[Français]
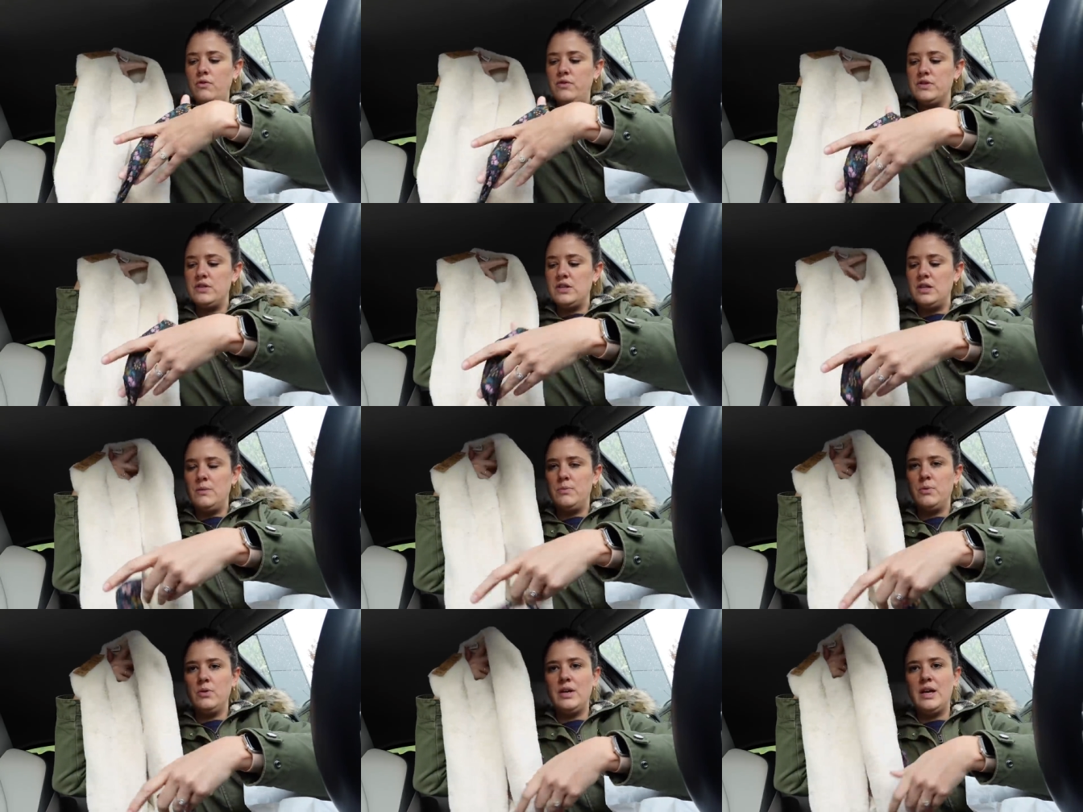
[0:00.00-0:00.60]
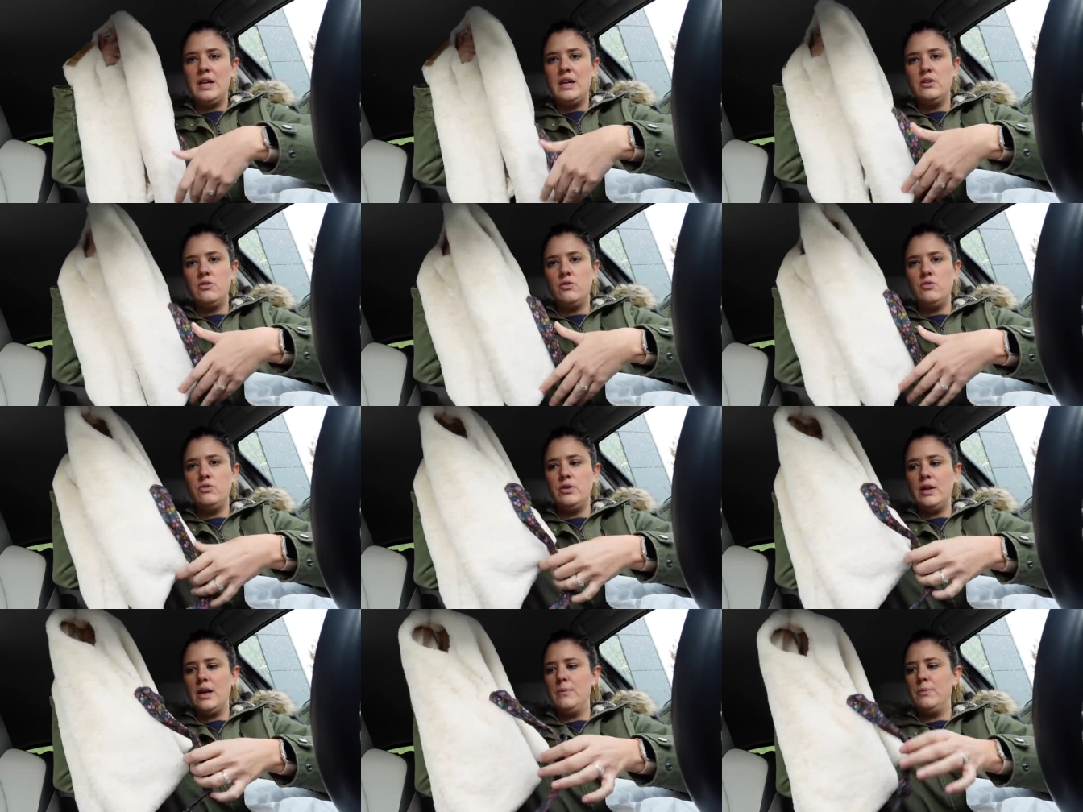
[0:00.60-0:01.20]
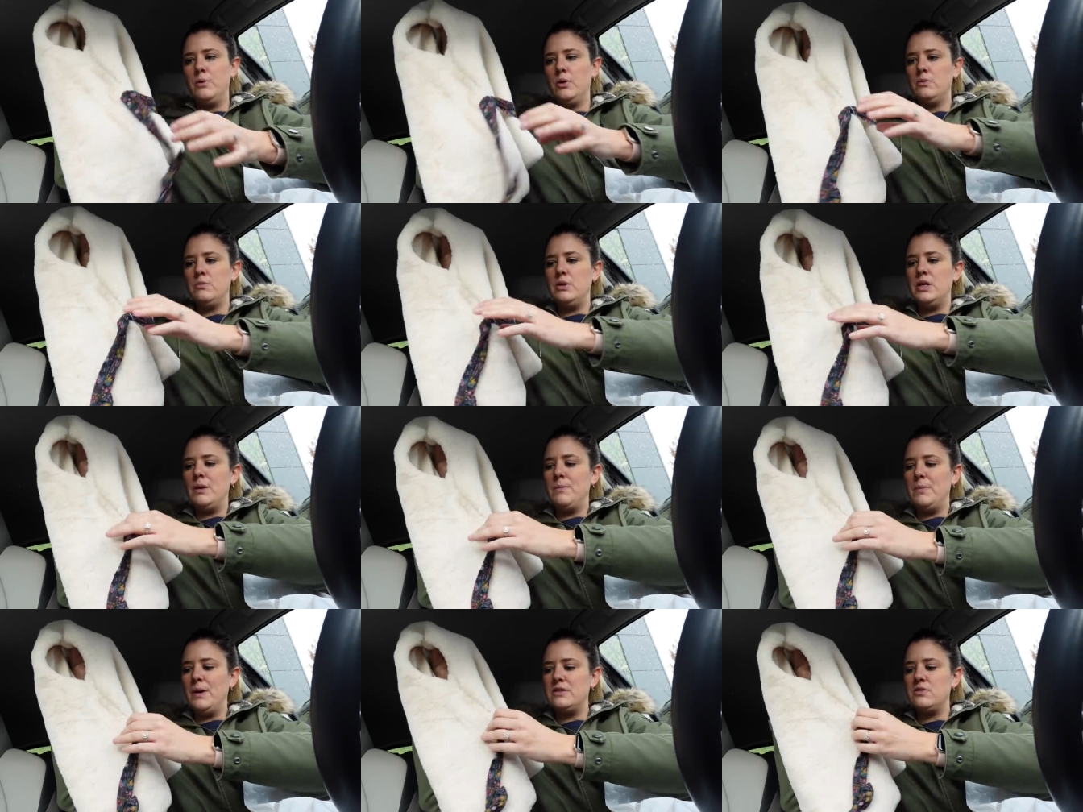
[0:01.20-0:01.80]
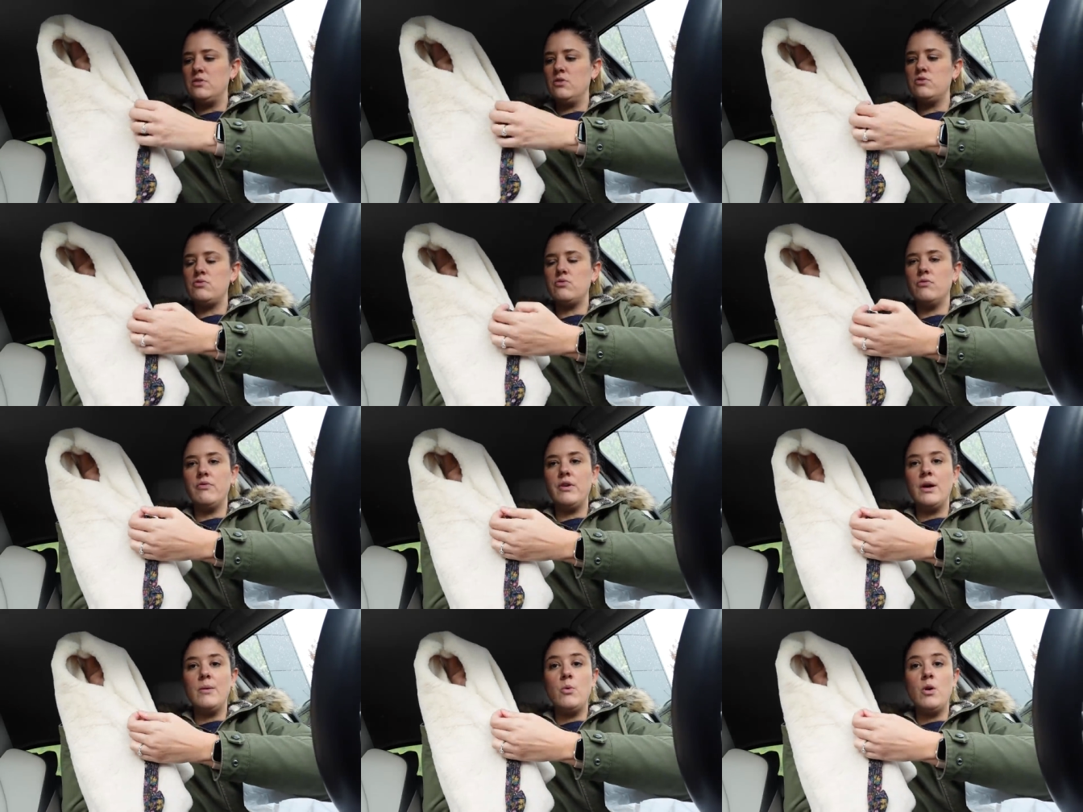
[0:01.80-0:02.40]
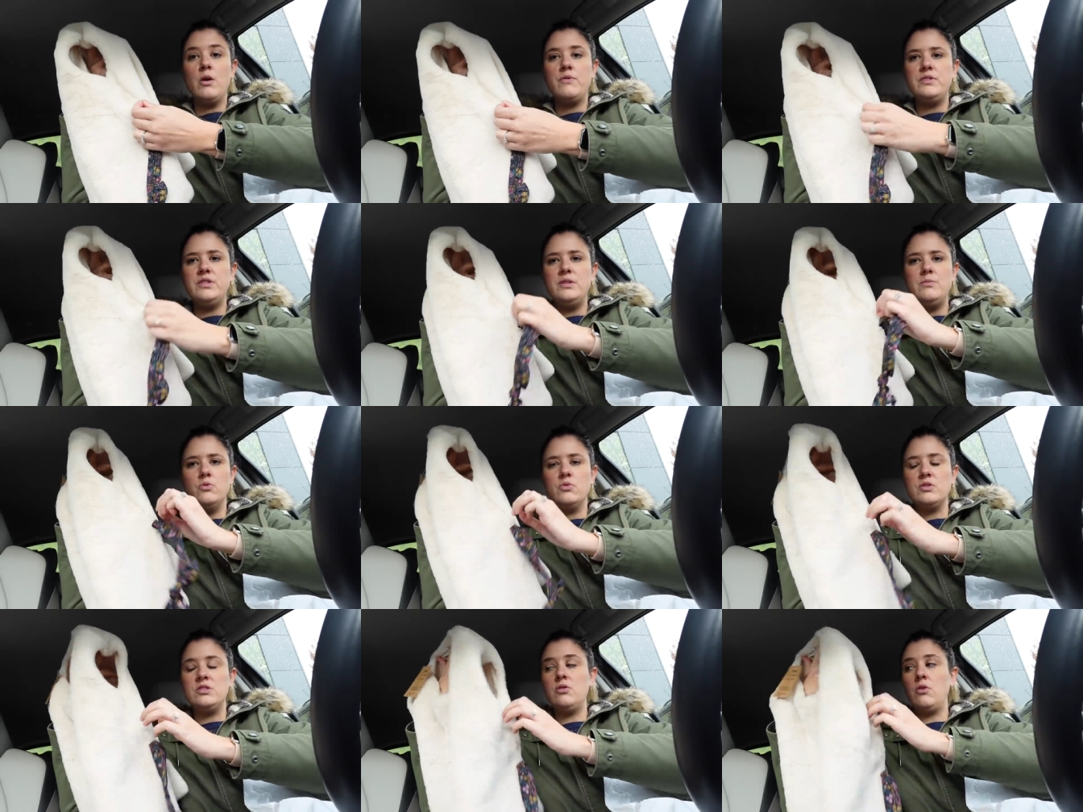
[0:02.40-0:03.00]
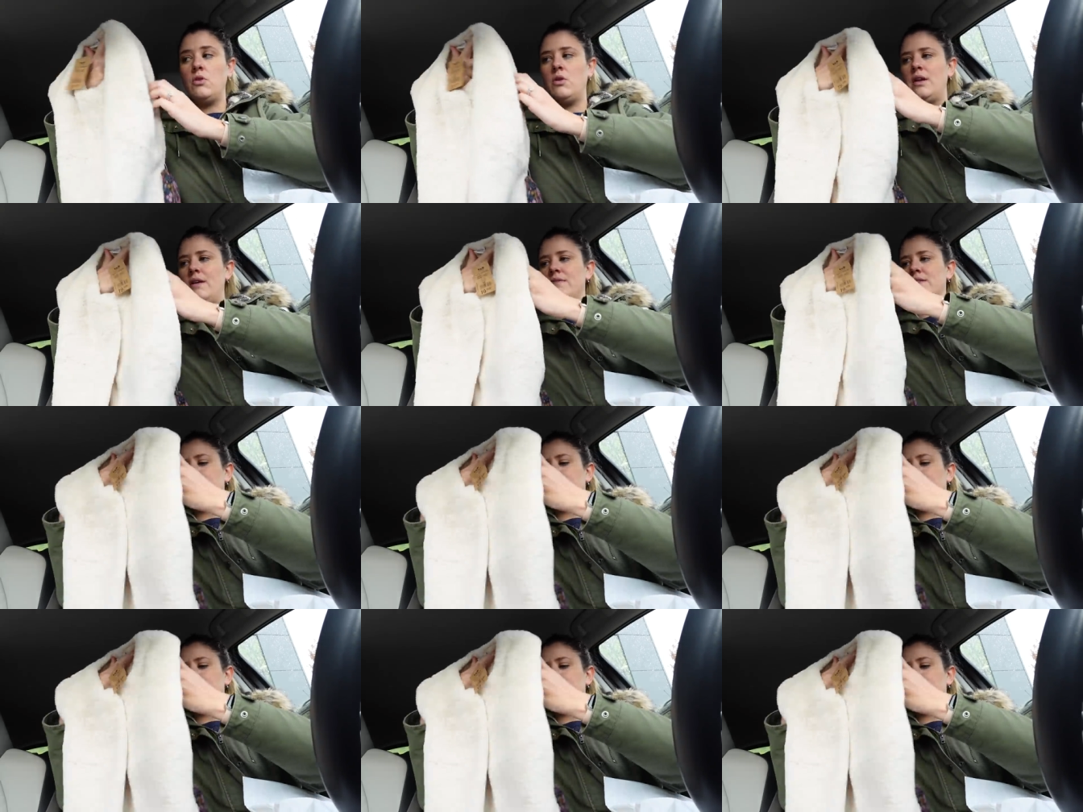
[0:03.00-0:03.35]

Enfin, ça dépendra de la tenue qu'elle porte. Mais les passants sont vraiment invisibles. Donc si on l'enlève,